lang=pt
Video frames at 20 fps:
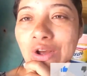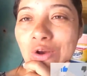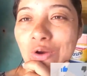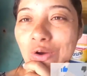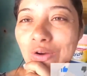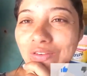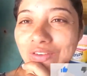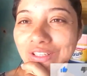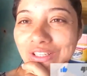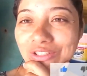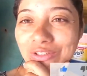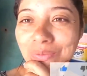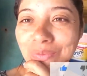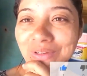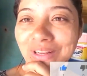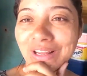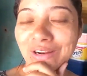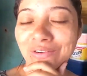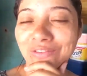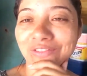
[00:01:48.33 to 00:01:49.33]
Como vocês já
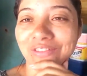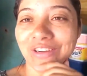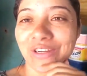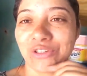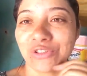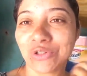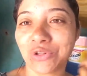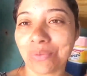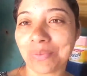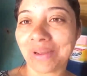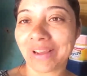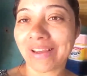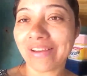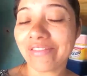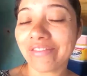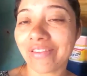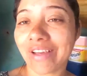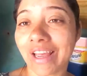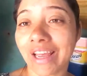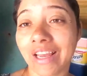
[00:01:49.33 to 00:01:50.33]
puderam ver, já tomei
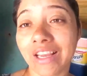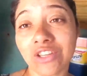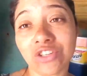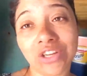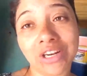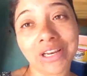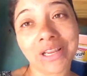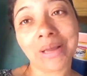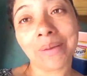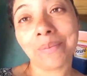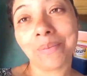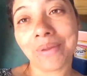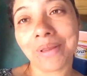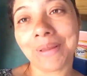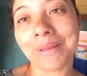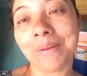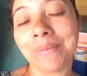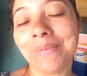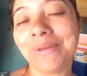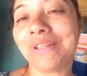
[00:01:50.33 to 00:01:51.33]
café, já li a
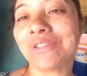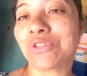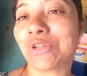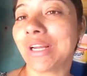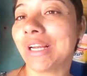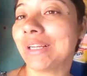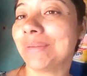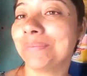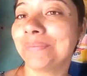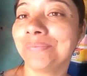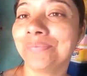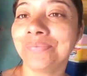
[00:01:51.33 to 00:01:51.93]
Bíblia, já